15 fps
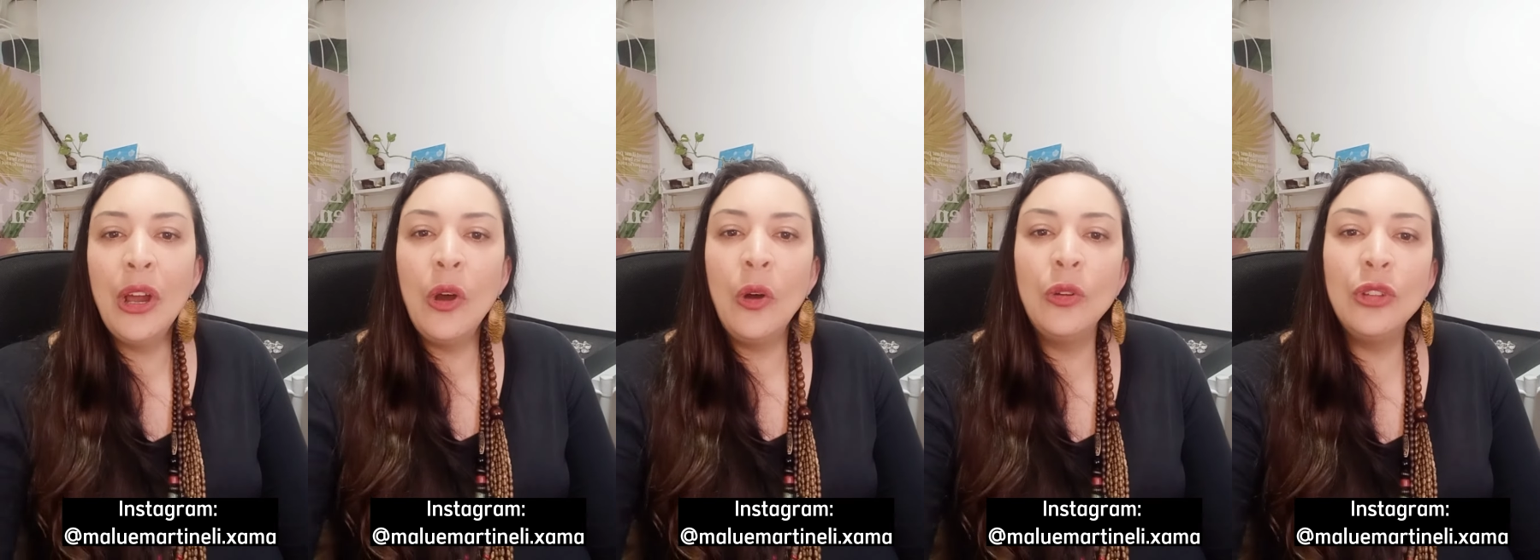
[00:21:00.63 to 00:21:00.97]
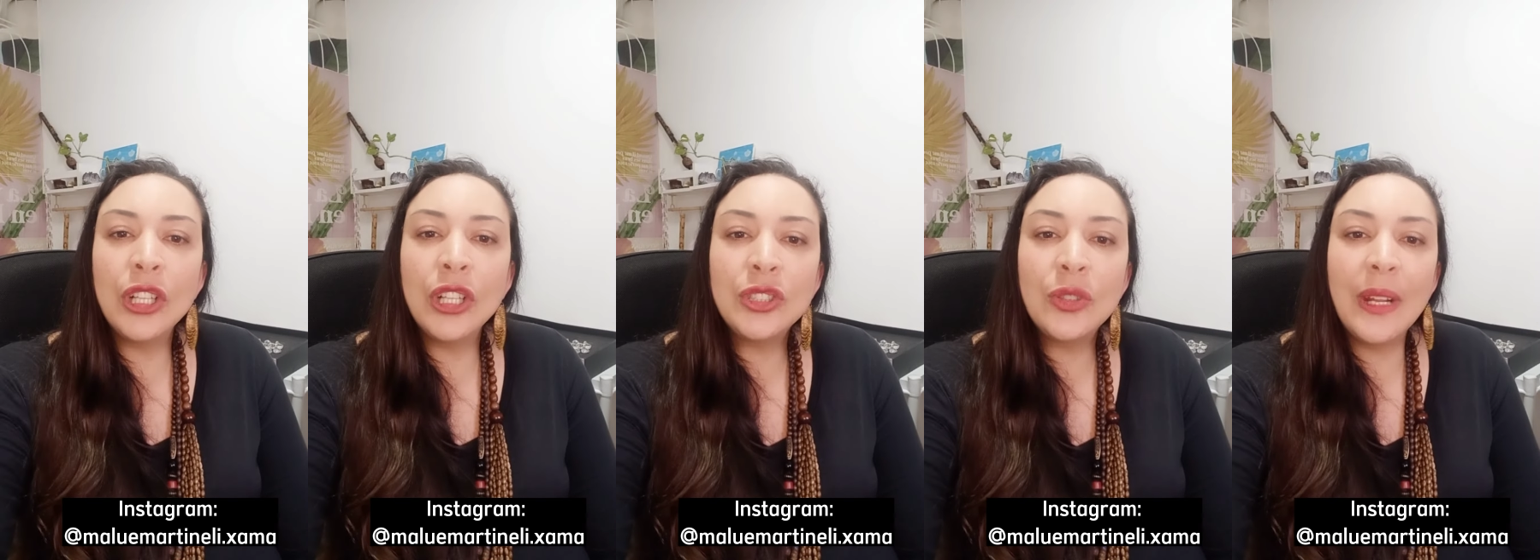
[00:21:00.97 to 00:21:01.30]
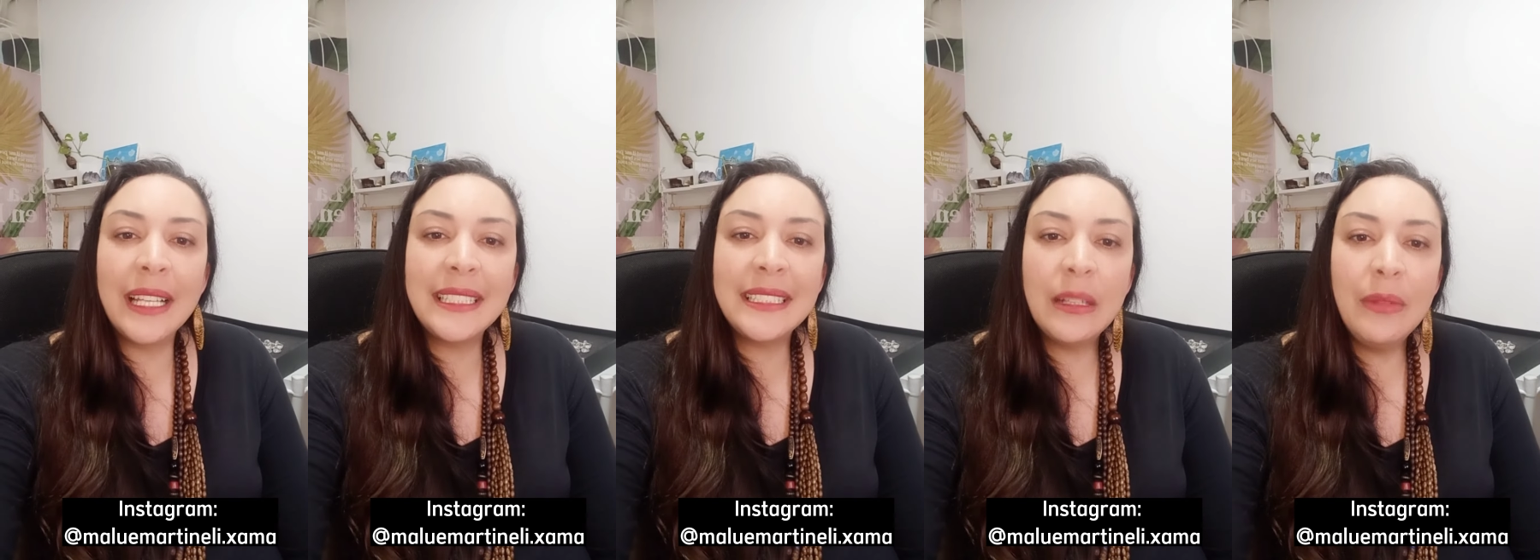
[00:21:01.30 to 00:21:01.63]
o nosso
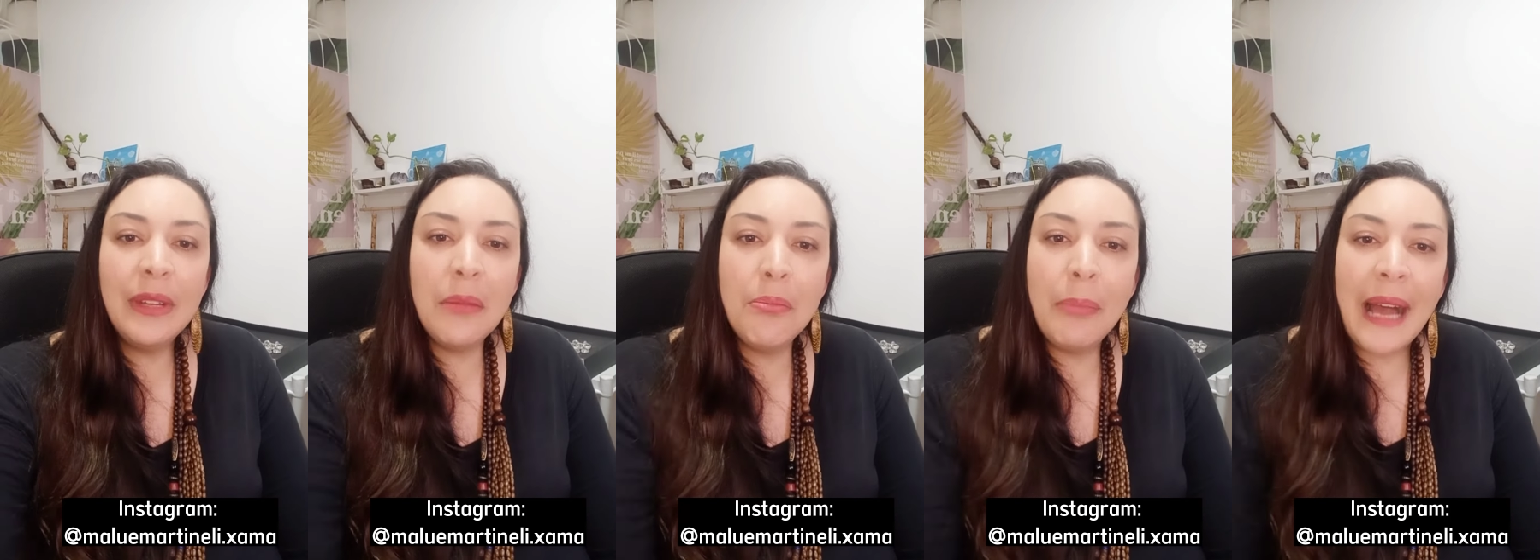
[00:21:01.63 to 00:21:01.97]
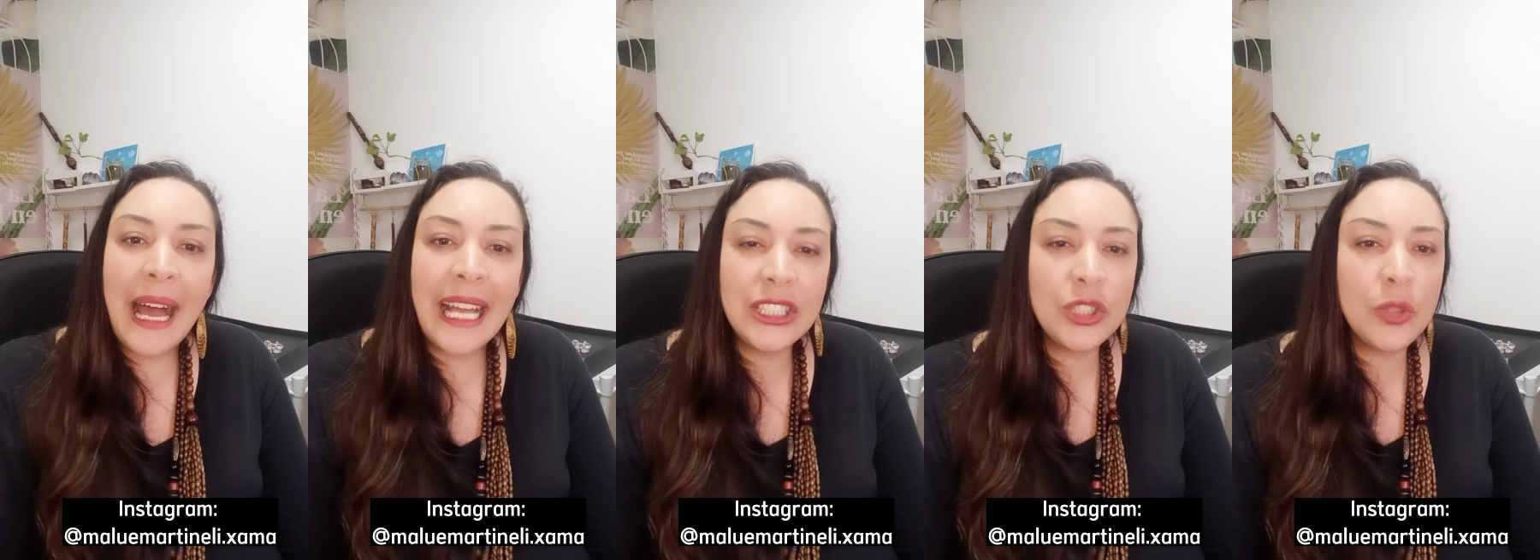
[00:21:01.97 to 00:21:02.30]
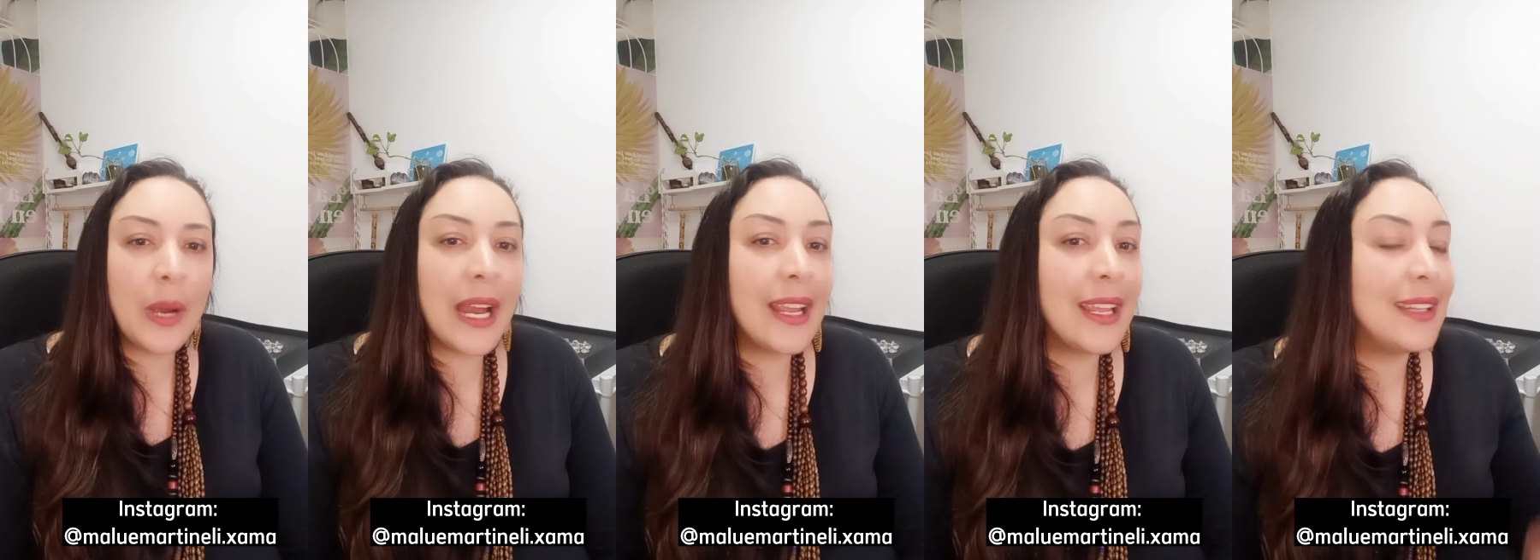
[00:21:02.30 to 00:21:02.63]
coração que bate, o
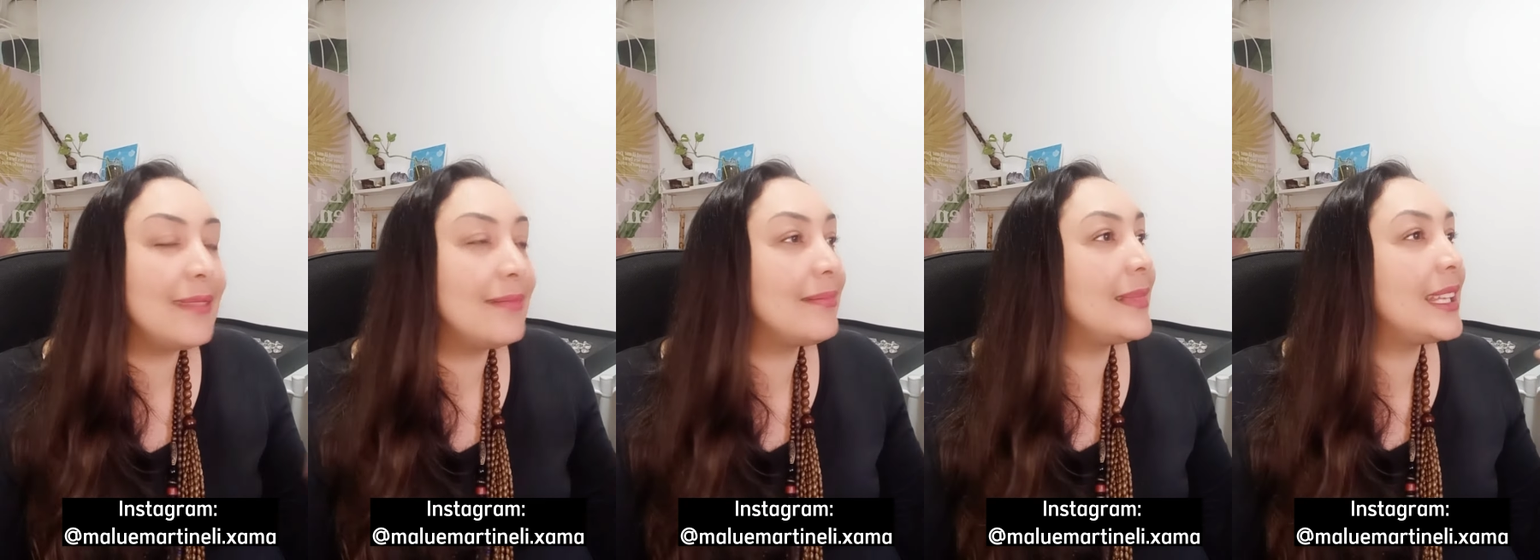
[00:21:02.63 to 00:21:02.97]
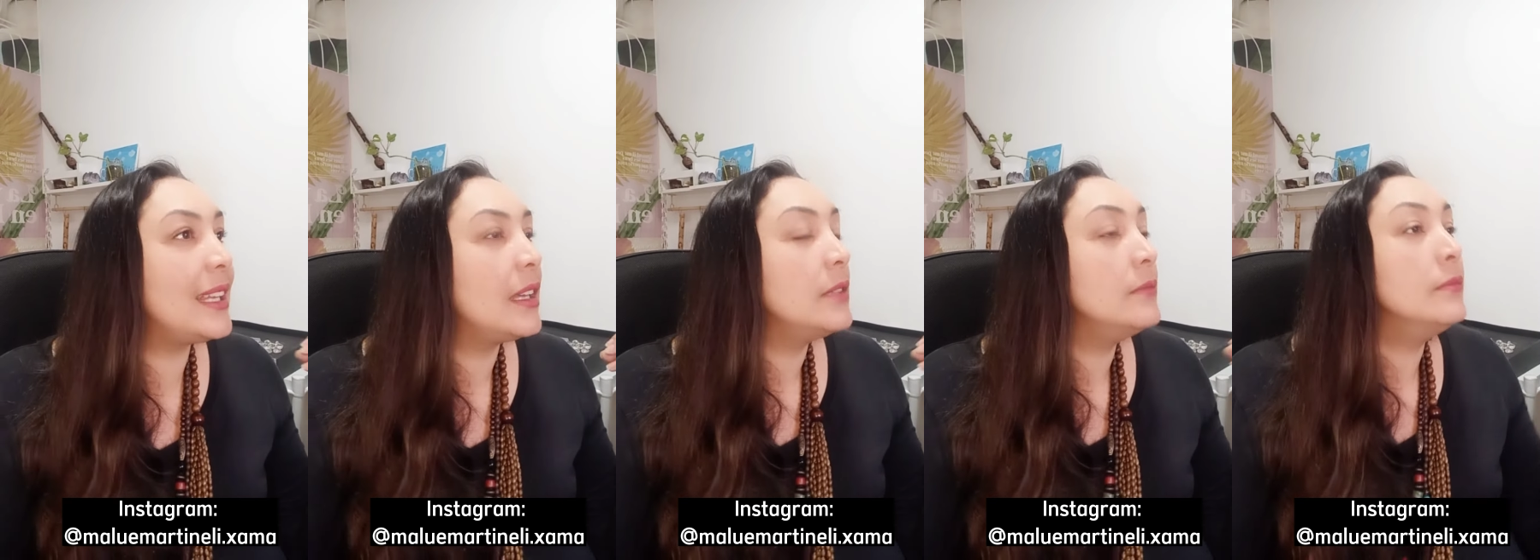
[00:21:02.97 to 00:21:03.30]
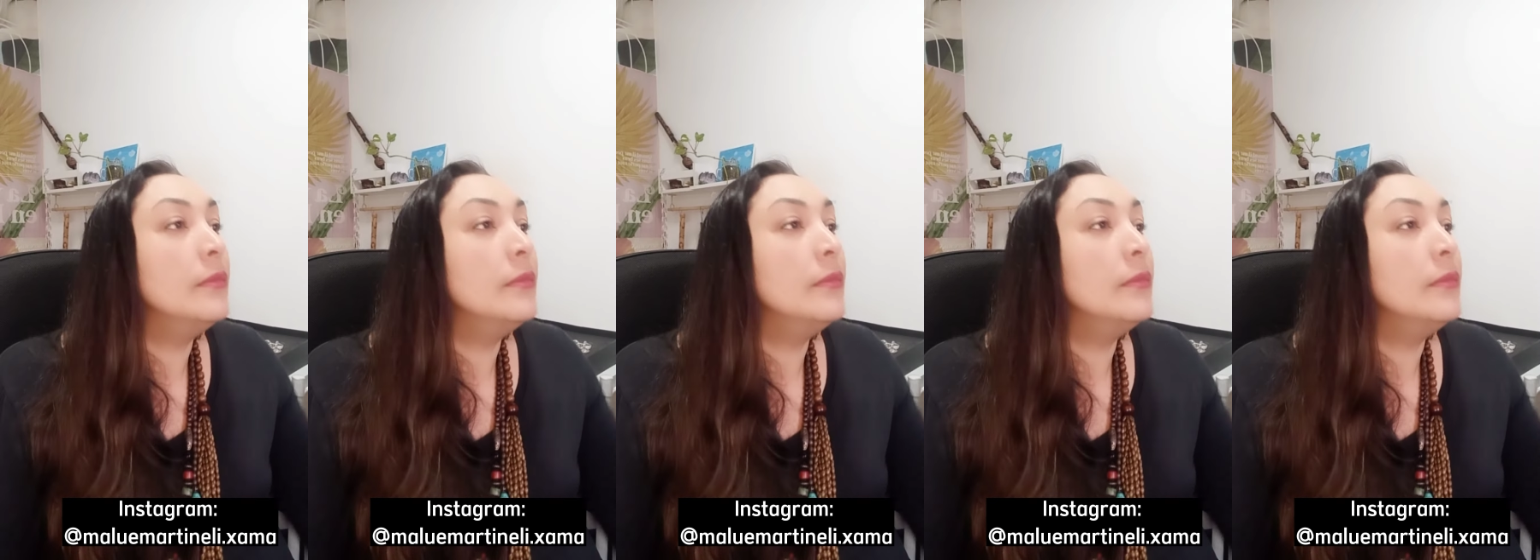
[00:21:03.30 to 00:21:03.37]
ar que, que